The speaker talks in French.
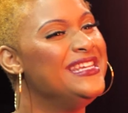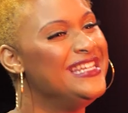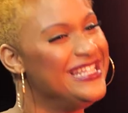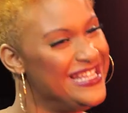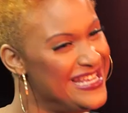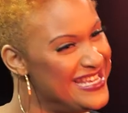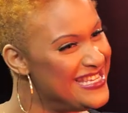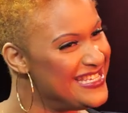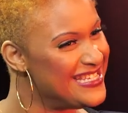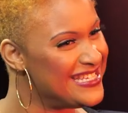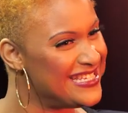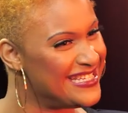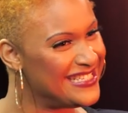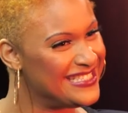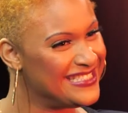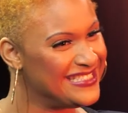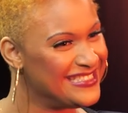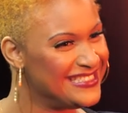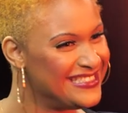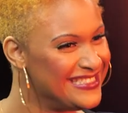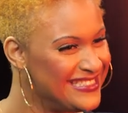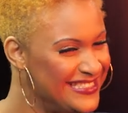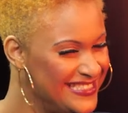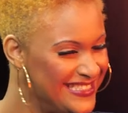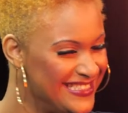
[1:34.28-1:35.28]
une église
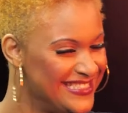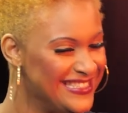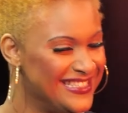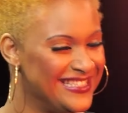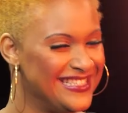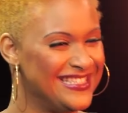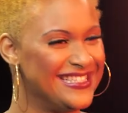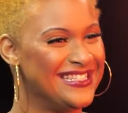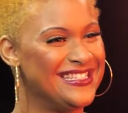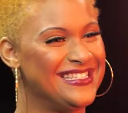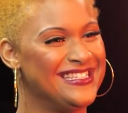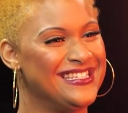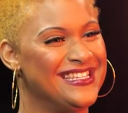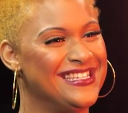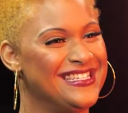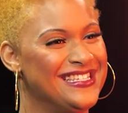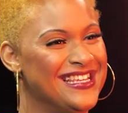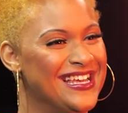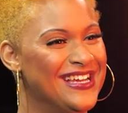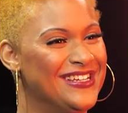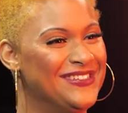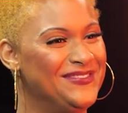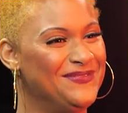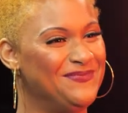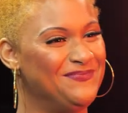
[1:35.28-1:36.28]
Qui est notre église.
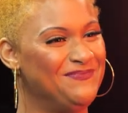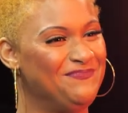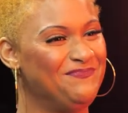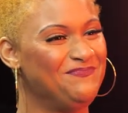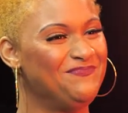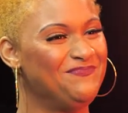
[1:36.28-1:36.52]
C'est ça.